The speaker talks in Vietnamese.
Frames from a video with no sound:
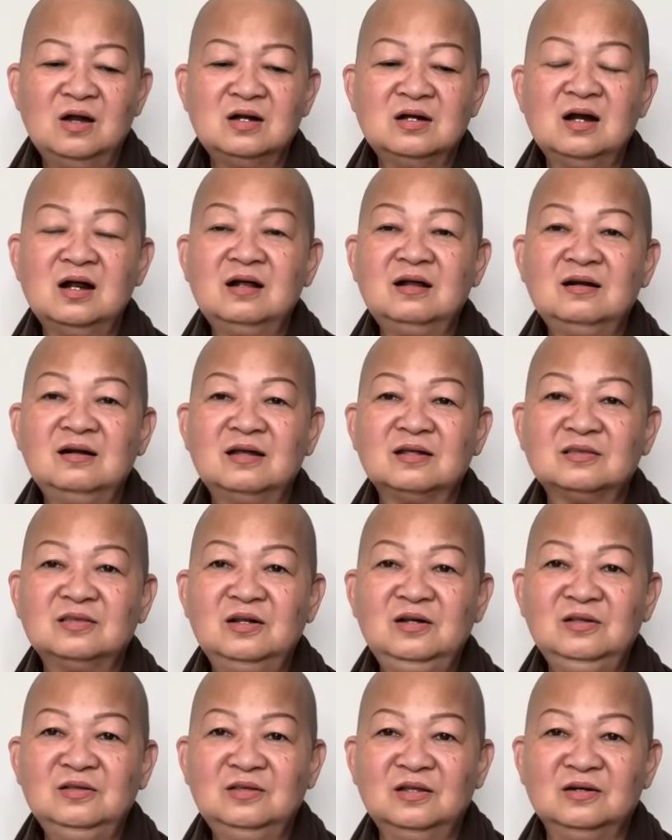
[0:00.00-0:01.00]
rất là
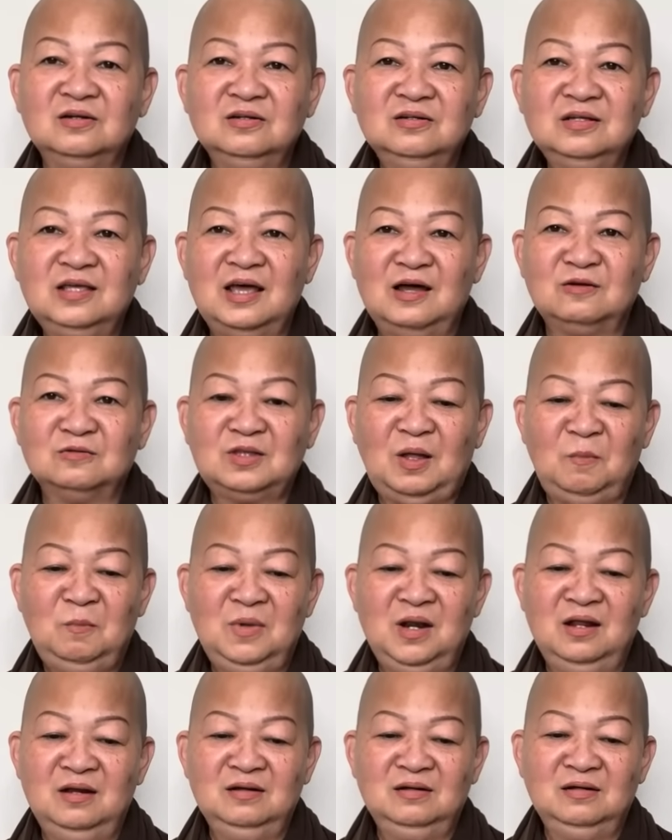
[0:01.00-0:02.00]
tin tưởng vào tâm
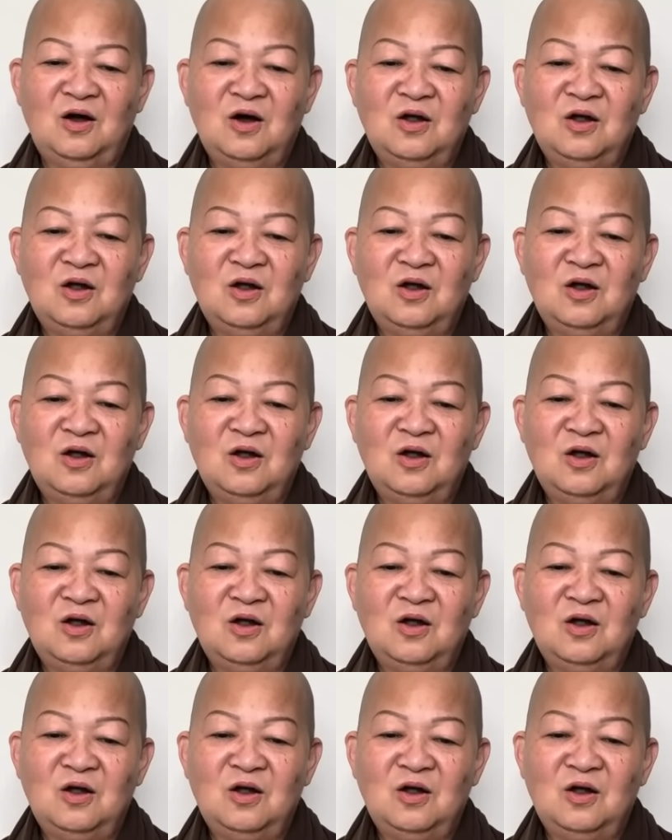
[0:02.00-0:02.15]
linh,